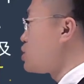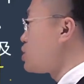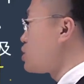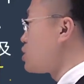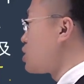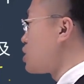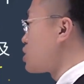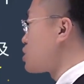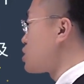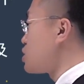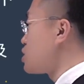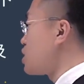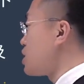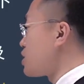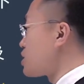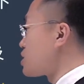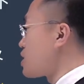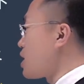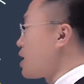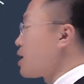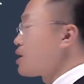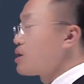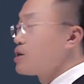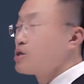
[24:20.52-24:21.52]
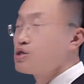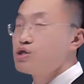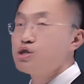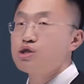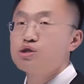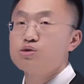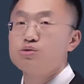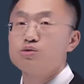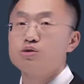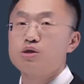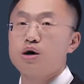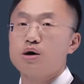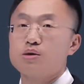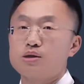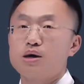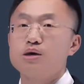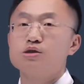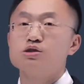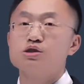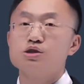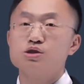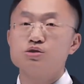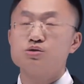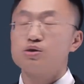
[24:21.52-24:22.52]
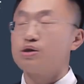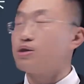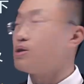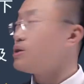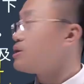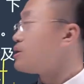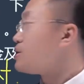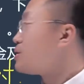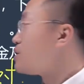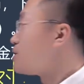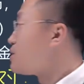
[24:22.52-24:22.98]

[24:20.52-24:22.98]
金额之间的差额计入到当期损益。